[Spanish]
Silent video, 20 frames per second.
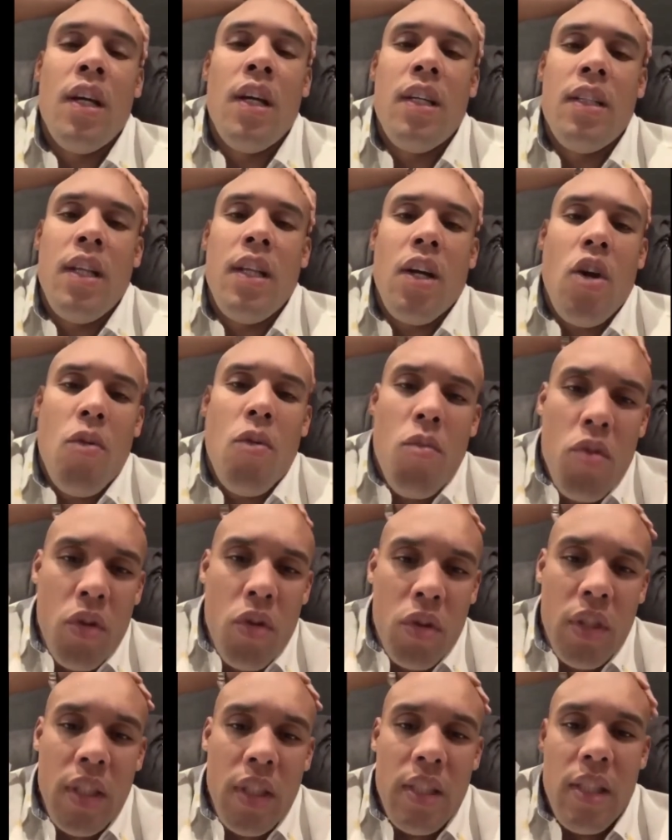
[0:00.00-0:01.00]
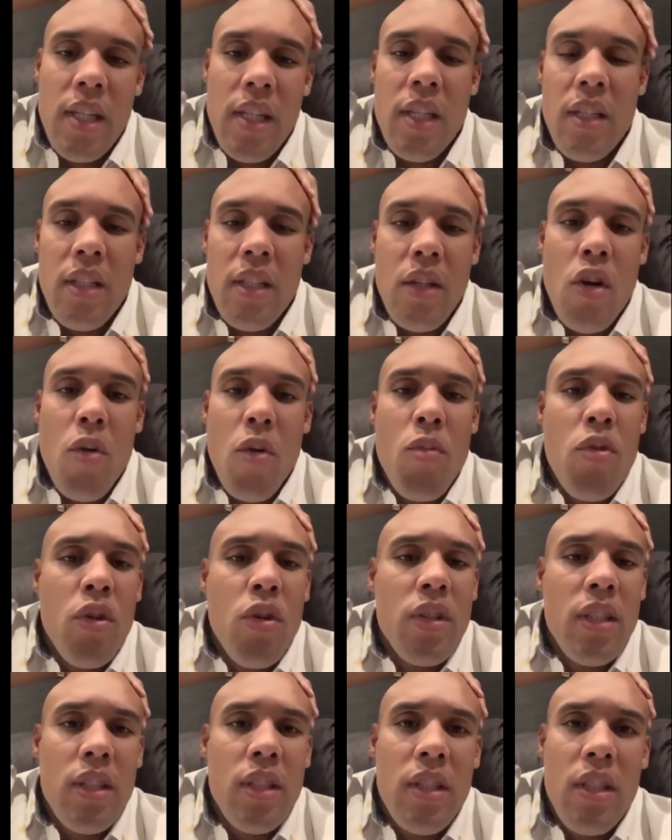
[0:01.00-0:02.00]
de cómo, uno se, cómo uno
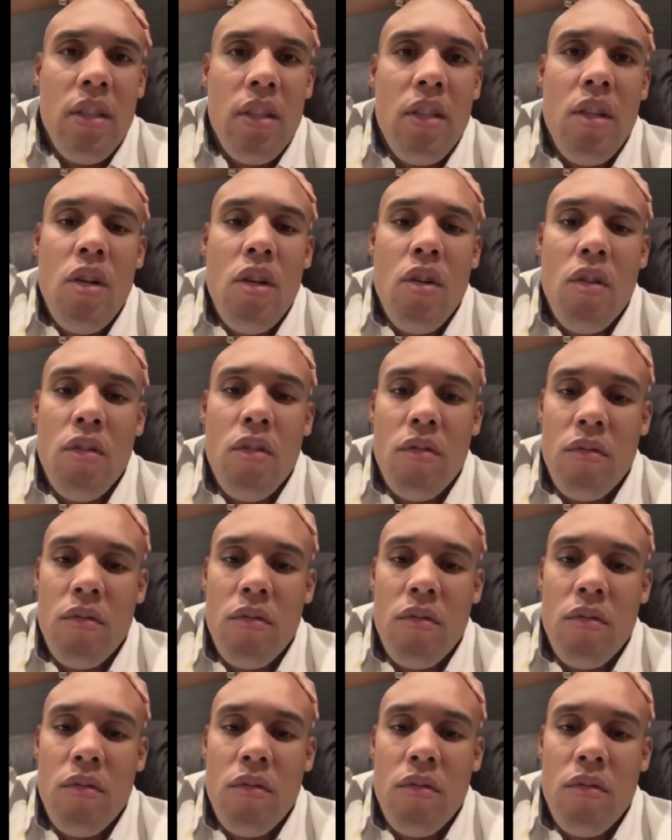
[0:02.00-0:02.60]
se sintió